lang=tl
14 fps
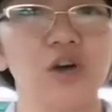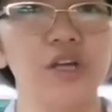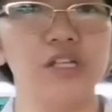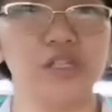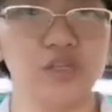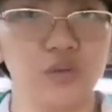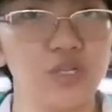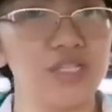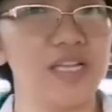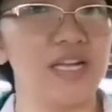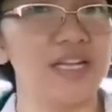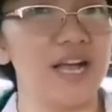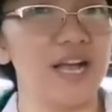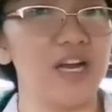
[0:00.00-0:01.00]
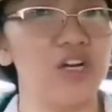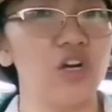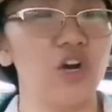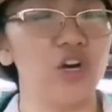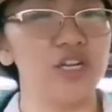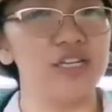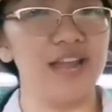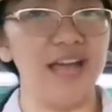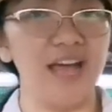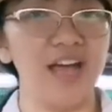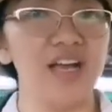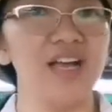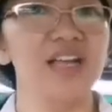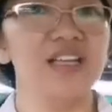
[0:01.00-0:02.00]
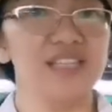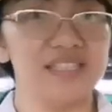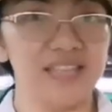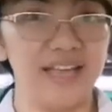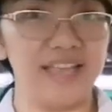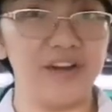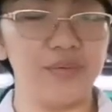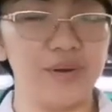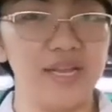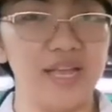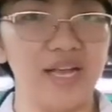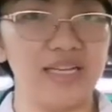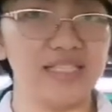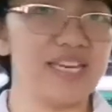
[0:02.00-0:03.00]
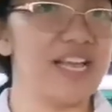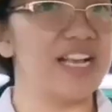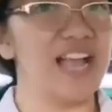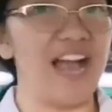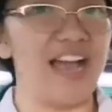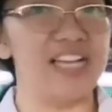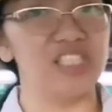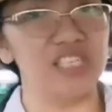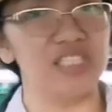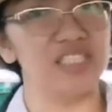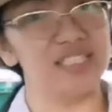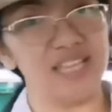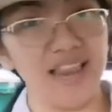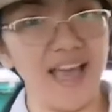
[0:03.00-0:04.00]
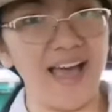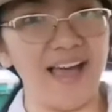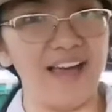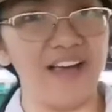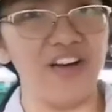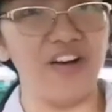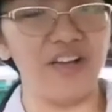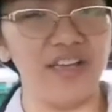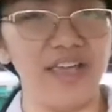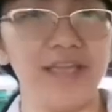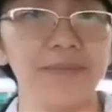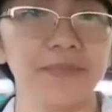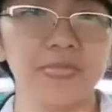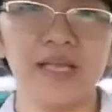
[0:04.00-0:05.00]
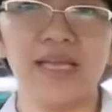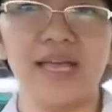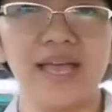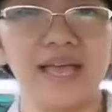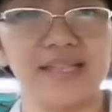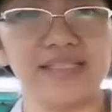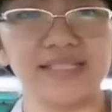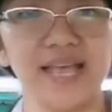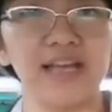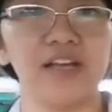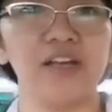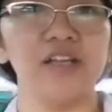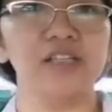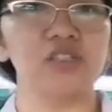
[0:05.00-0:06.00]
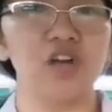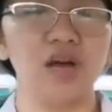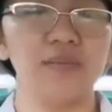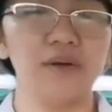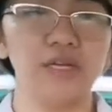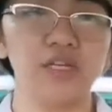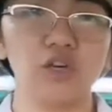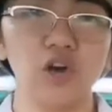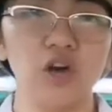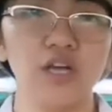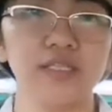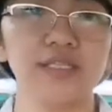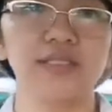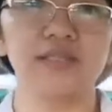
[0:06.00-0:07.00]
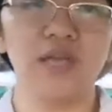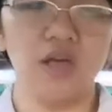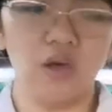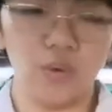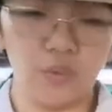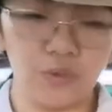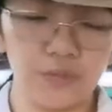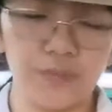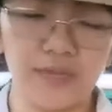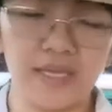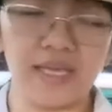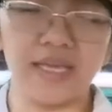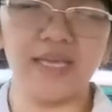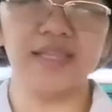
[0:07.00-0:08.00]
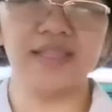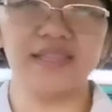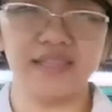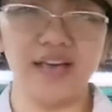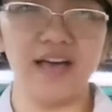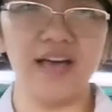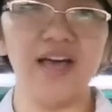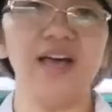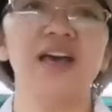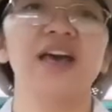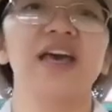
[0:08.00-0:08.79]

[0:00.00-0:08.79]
no, dun nagkakaroon ng diarrhea kasi nag adjust sila. Okay? And second common cause would be the